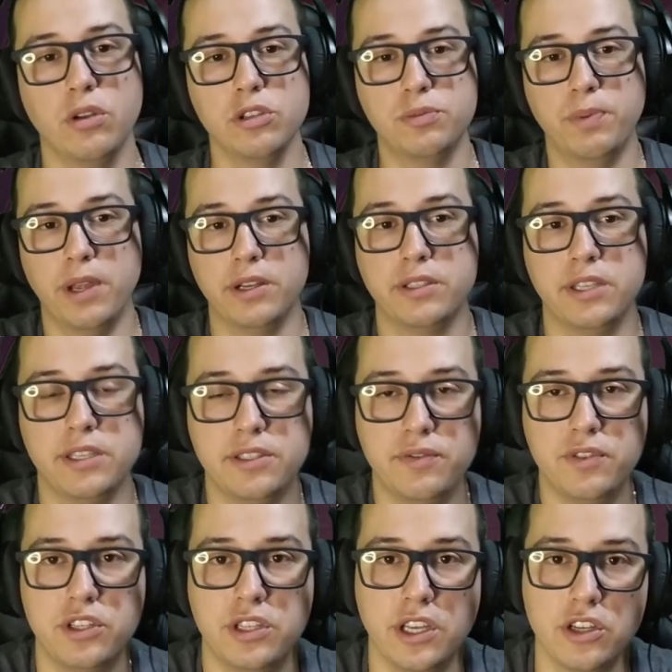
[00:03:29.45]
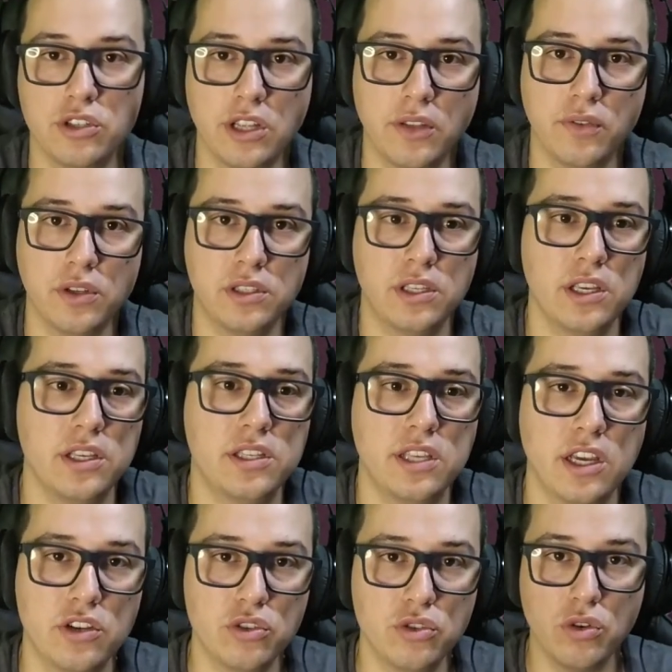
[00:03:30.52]
Espero que esse vídeo tenha ajudado vocês. Se
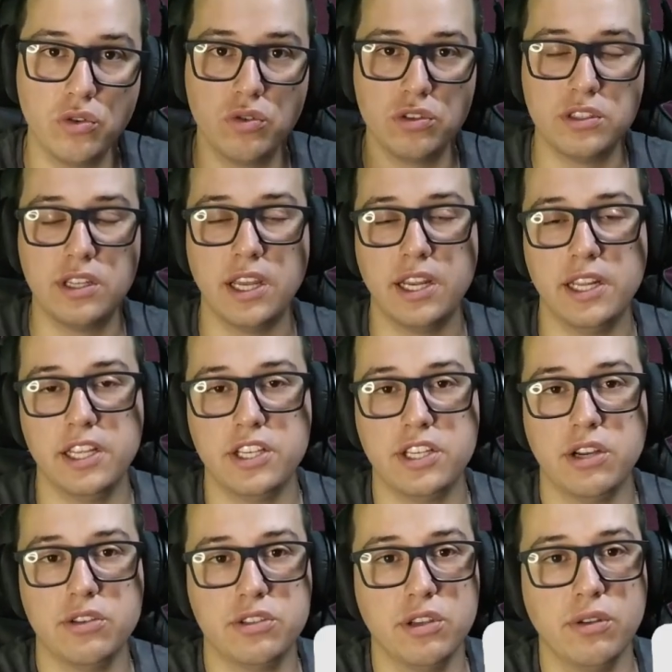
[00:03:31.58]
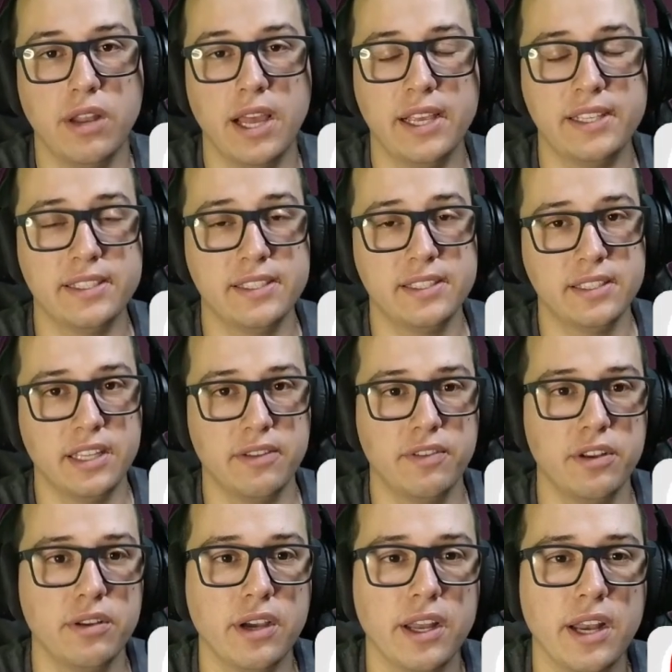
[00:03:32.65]
ajudou, considere deixar o seu like, se inscrever
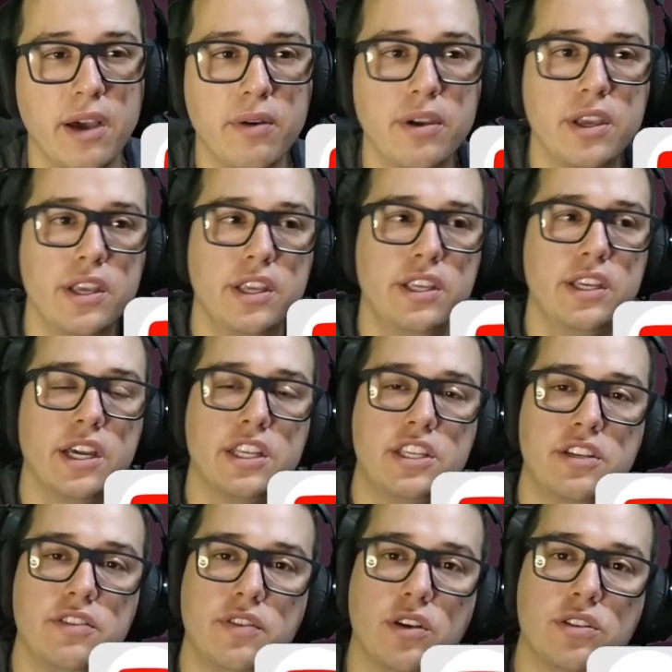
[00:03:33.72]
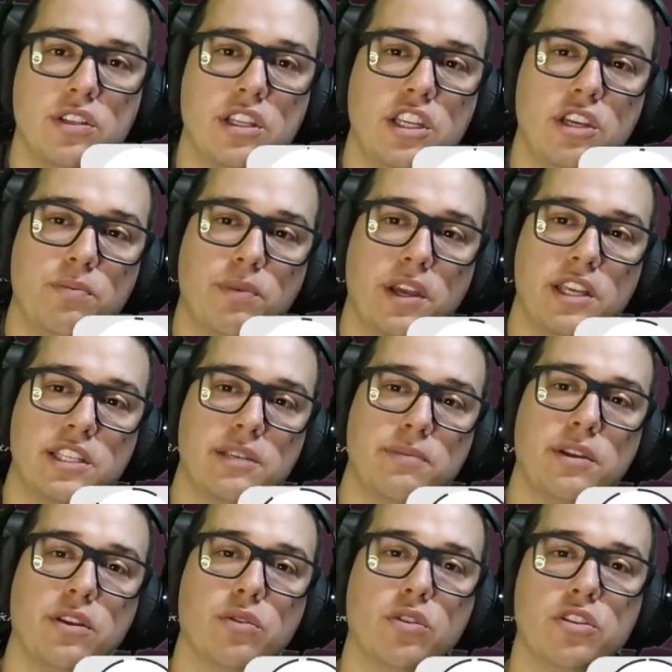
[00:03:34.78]
no canal e ativar o sininho para
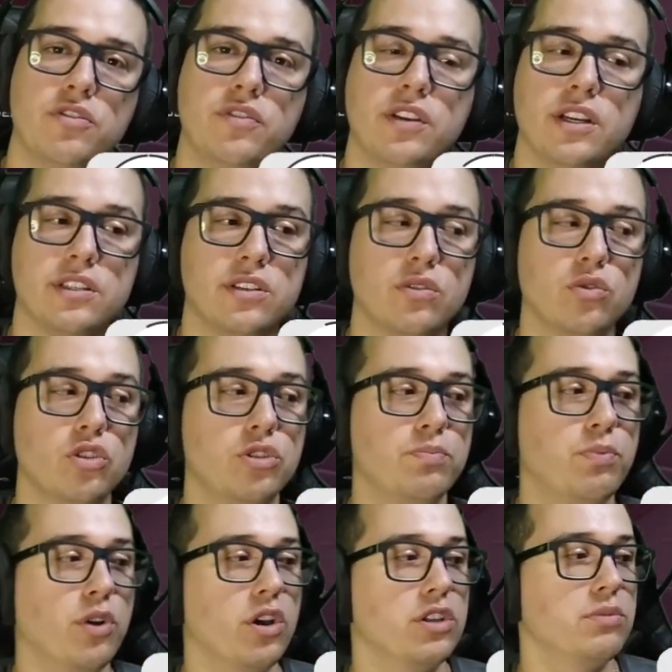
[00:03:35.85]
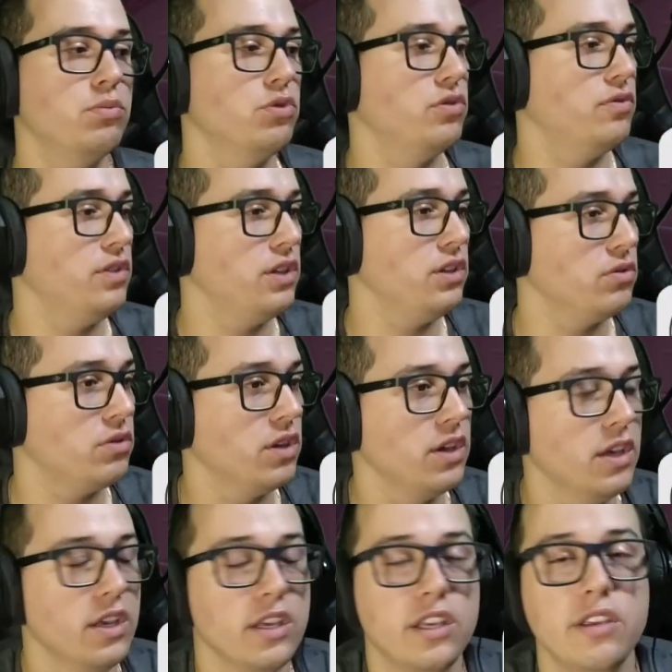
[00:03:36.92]
receber notificação dos próximos vídeos
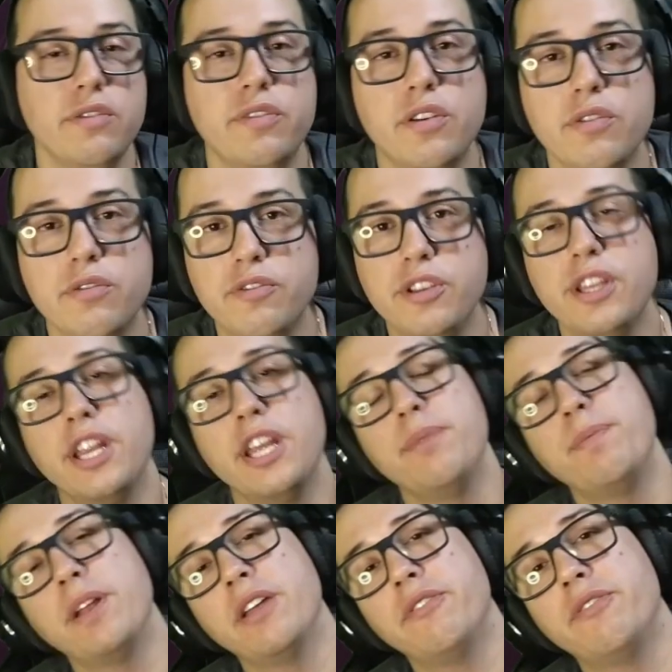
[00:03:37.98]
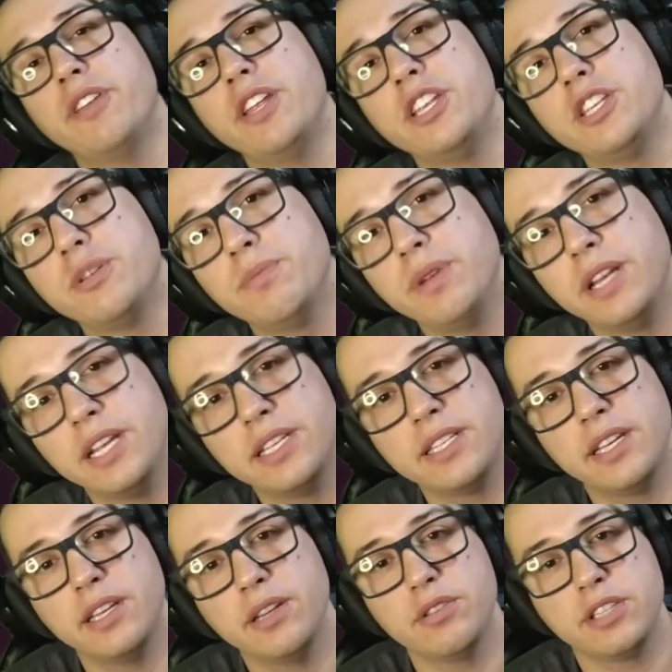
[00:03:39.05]
que vão vir aí pela frente, beleza?
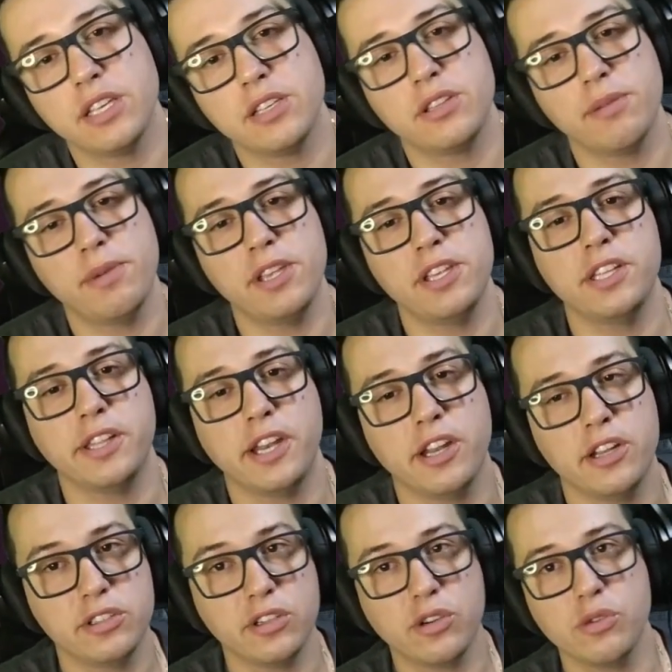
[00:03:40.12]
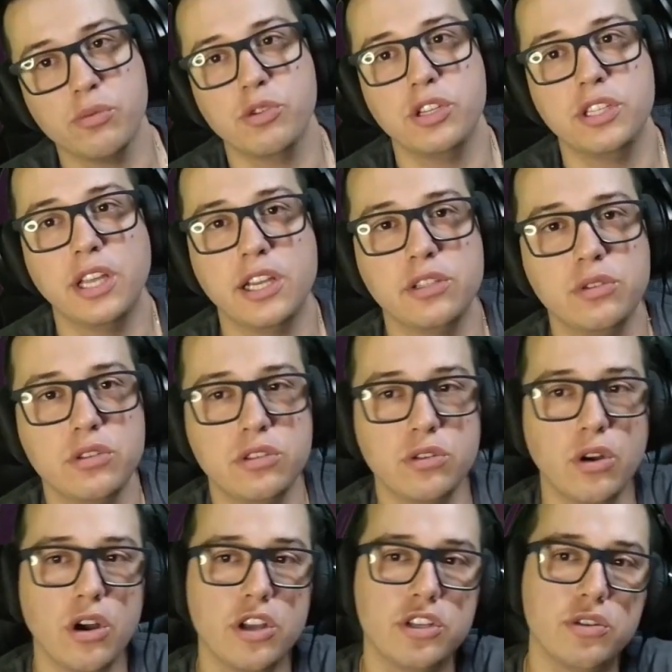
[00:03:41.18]
Não esqueça também de entrar na nossa comunidade do
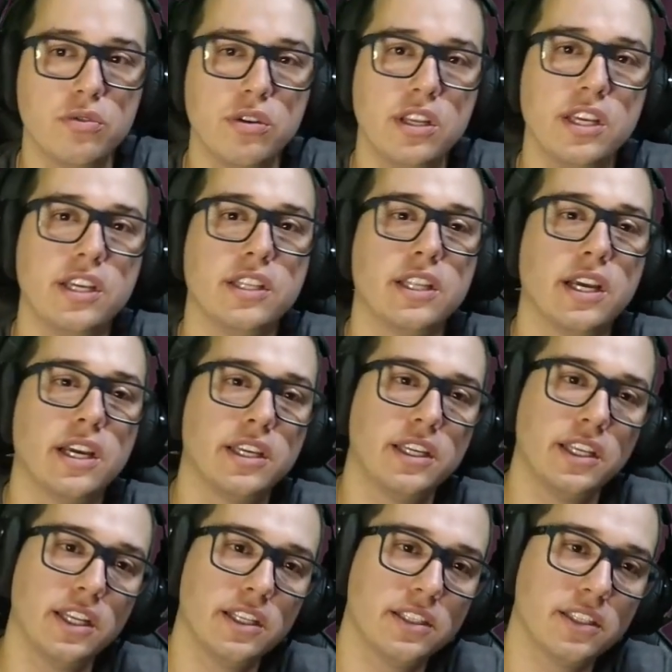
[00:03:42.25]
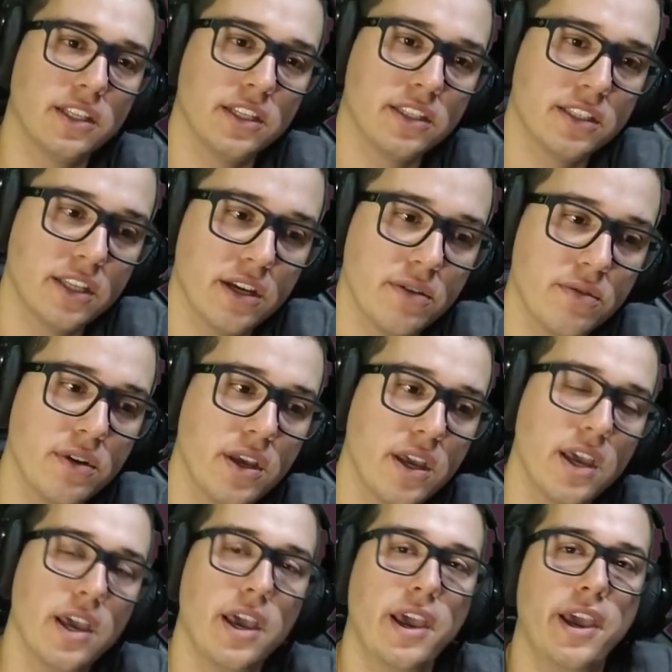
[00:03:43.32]
Discord, o link está aqui na descrição.
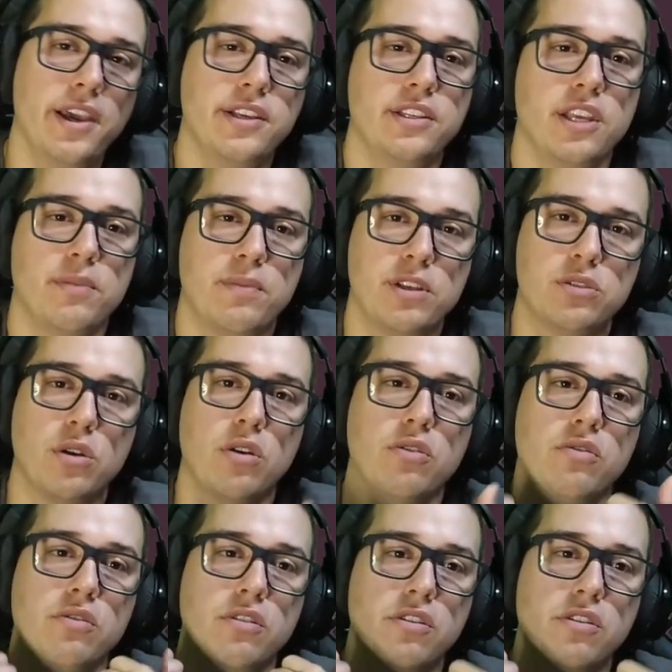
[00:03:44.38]
É isso aí, pessoal.